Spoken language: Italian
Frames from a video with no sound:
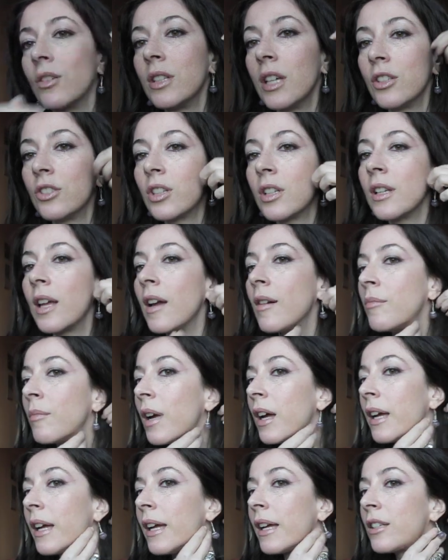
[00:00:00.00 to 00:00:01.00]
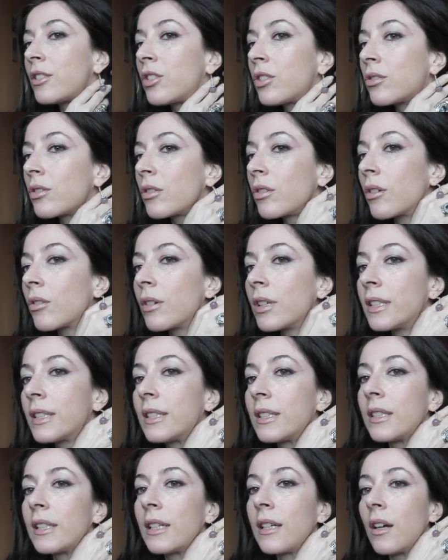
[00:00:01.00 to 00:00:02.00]
di H&M e ci sono
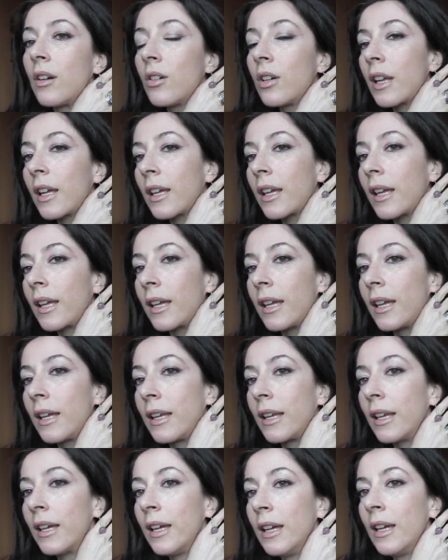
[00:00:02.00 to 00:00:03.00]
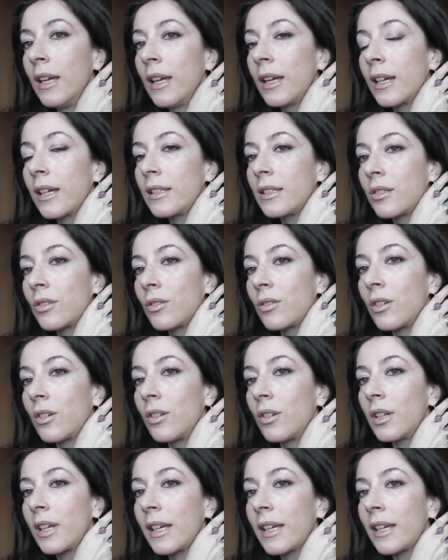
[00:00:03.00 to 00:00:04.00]
questi orecchini che
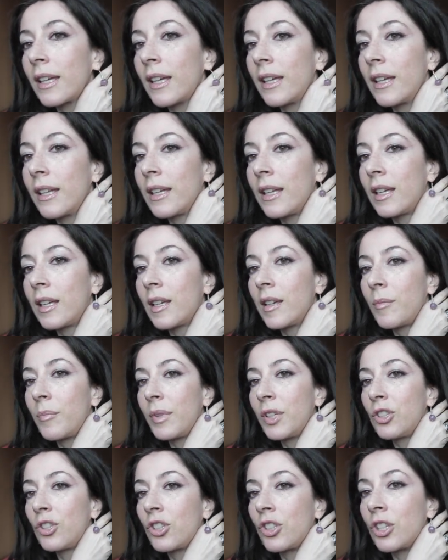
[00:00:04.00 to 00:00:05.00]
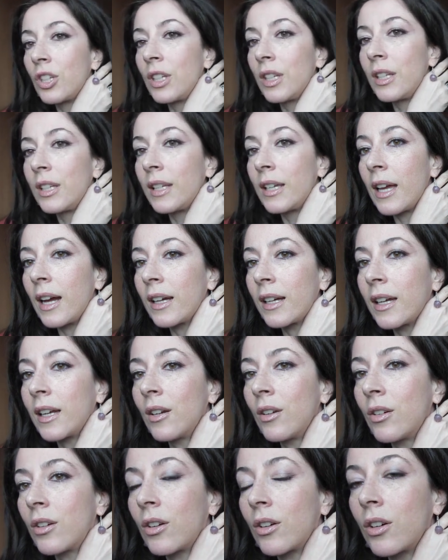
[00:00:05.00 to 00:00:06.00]
sono orecchini bambini piccini,
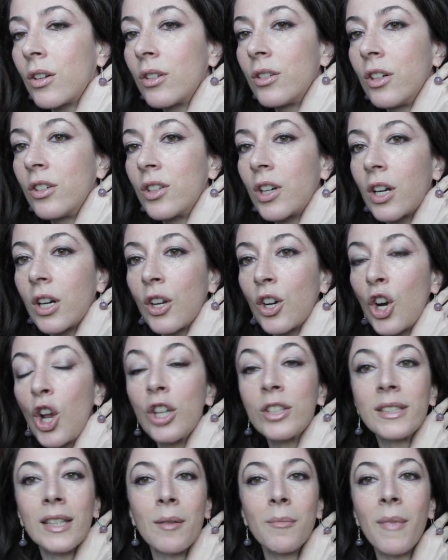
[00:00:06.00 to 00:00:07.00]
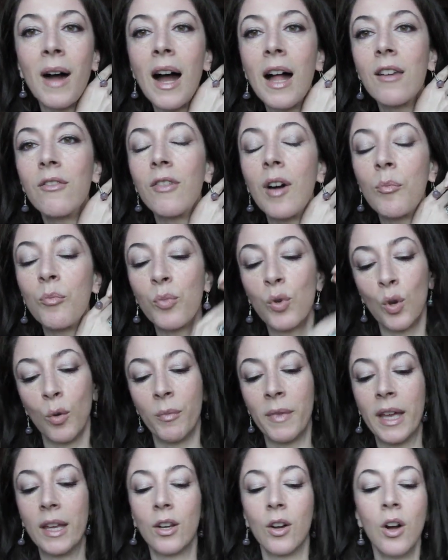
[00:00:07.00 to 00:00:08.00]
anche loro color rosa malva più o
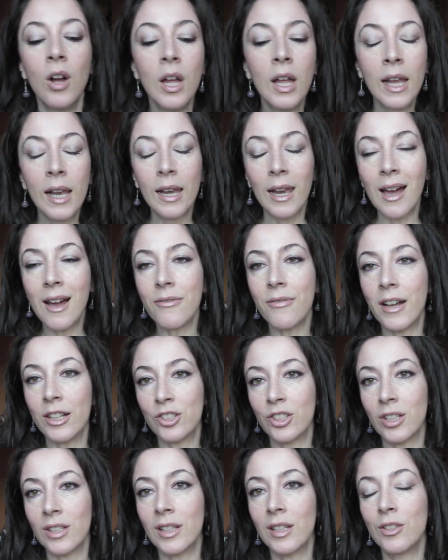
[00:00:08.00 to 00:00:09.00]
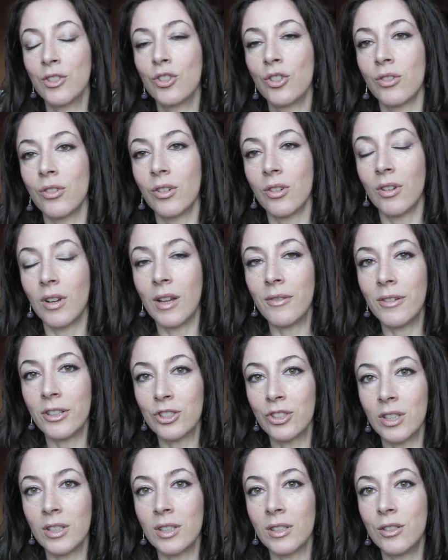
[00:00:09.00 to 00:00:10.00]
meno. La faccia del giorno, la
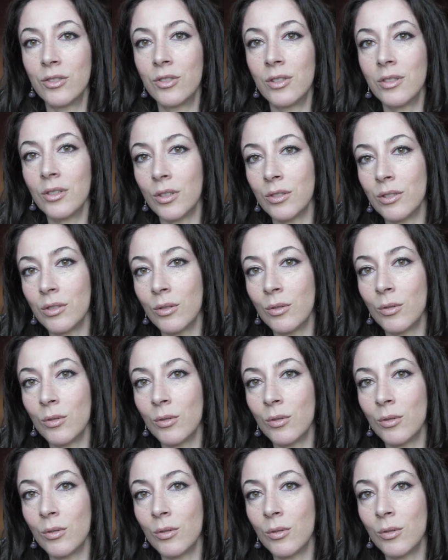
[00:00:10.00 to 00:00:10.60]
faccia del giorno di